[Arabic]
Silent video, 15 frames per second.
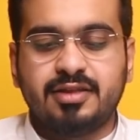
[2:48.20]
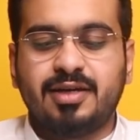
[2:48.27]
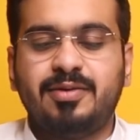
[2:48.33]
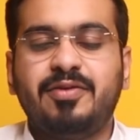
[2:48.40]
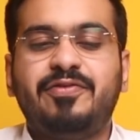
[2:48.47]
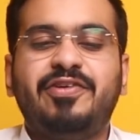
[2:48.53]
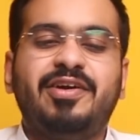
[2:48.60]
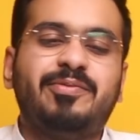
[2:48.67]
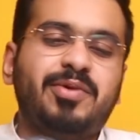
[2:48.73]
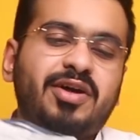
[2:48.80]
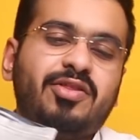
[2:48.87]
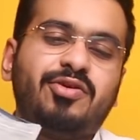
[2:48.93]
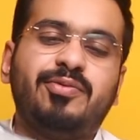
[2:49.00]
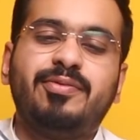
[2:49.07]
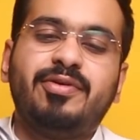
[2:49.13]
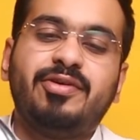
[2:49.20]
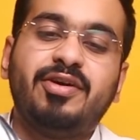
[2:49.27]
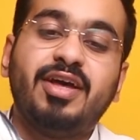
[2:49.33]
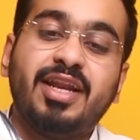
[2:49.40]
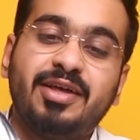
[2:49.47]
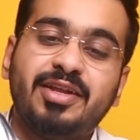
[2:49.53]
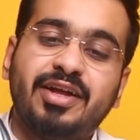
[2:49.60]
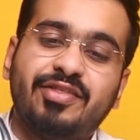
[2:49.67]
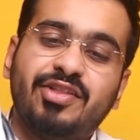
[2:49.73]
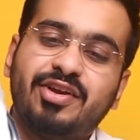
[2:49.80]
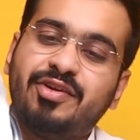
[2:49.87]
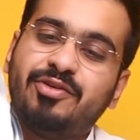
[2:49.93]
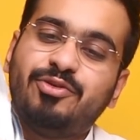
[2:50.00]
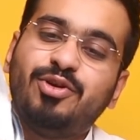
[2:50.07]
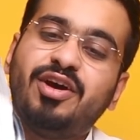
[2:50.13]
طبعا في بعضهم اللي
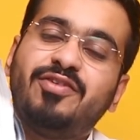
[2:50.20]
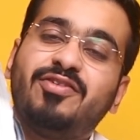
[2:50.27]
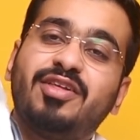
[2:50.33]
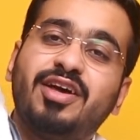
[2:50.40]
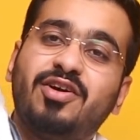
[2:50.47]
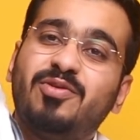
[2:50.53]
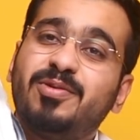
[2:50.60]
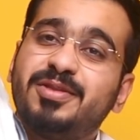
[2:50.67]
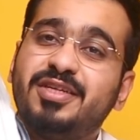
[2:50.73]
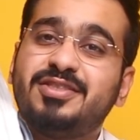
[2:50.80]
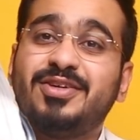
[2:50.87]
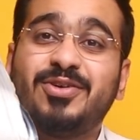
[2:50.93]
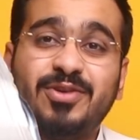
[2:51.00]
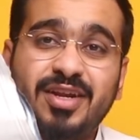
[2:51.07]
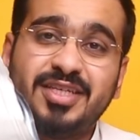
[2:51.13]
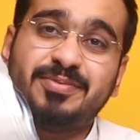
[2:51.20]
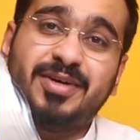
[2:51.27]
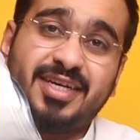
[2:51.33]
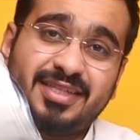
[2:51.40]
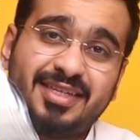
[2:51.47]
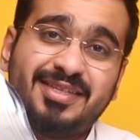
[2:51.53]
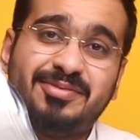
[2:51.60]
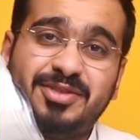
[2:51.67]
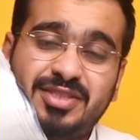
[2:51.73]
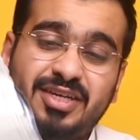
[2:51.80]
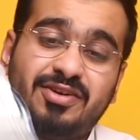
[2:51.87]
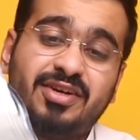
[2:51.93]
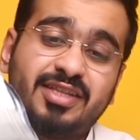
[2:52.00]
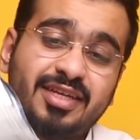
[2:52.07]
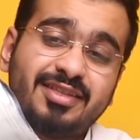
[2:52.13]
يناظرني وله في القهوه مختصه يقول ليش ما حطيت
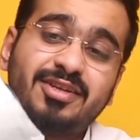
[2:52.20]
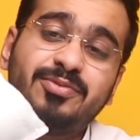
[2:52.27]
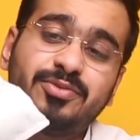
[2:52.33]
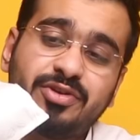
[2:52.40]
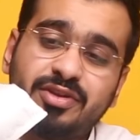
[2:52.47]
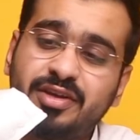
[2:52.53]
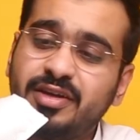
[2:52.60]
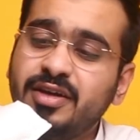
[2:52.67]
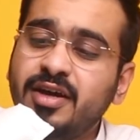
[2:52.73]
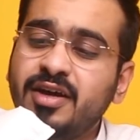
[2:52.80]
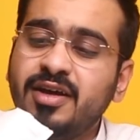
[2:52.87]
ميزان حطيت الامور ذي